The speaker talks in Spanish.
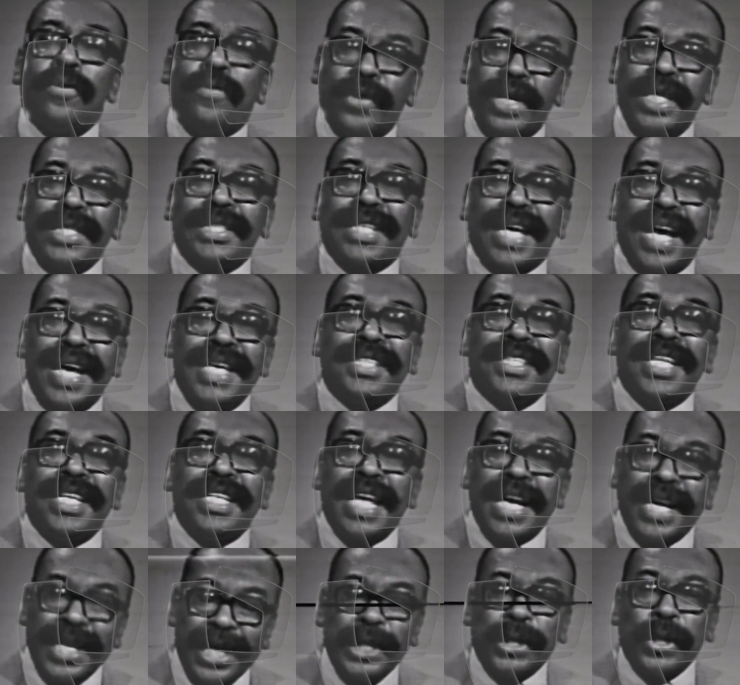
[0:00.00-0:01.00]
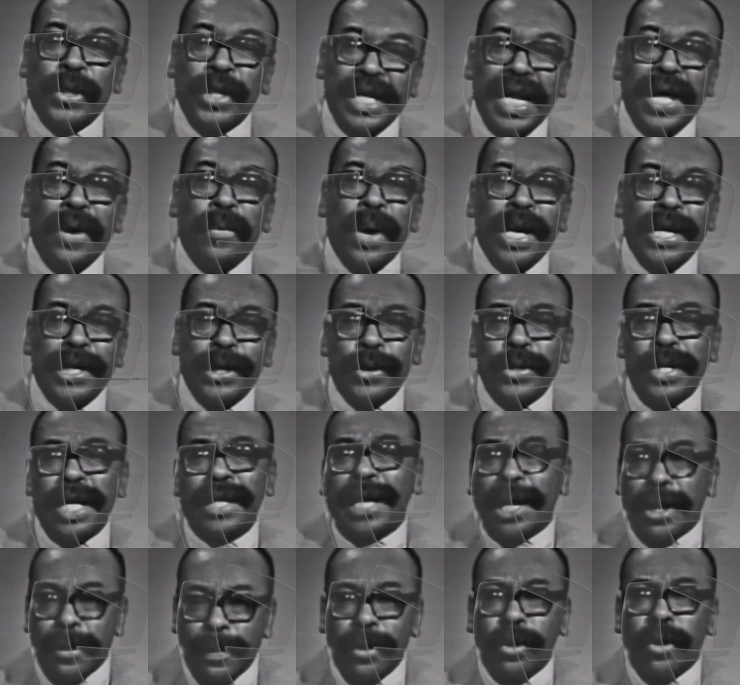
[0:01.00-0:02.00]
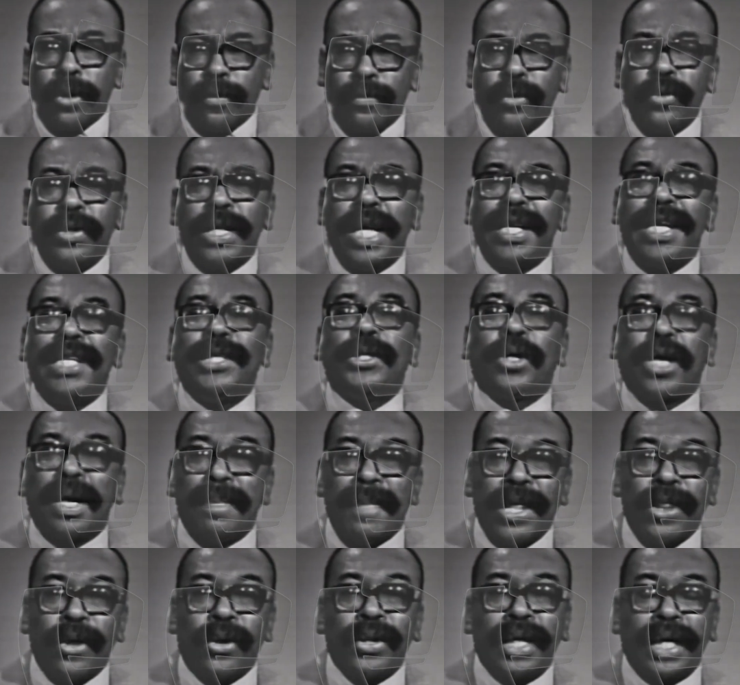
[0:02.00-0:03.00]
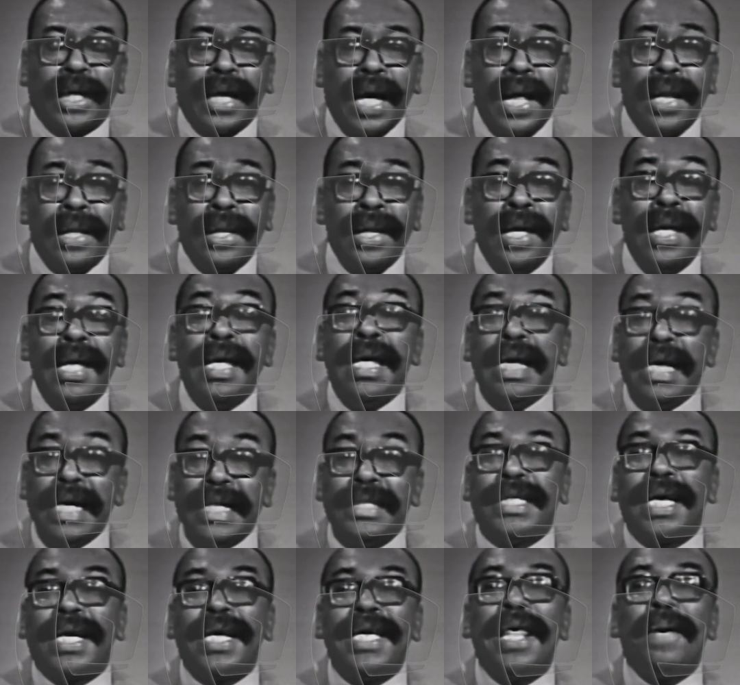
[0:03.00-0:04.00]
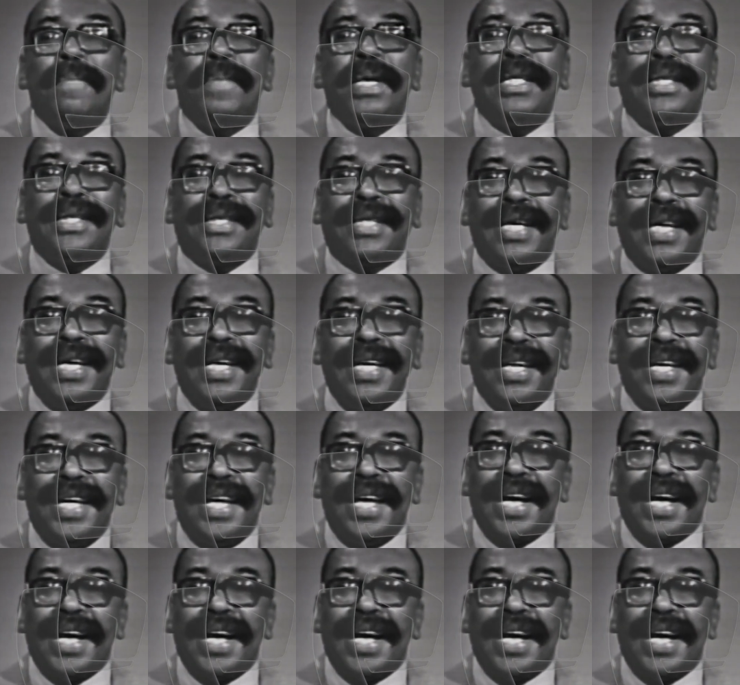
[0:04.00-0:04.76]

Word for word: ofrezca este negrito de la Guairona, que a lo mejor fue un negrito quemador de cal, y seguidamente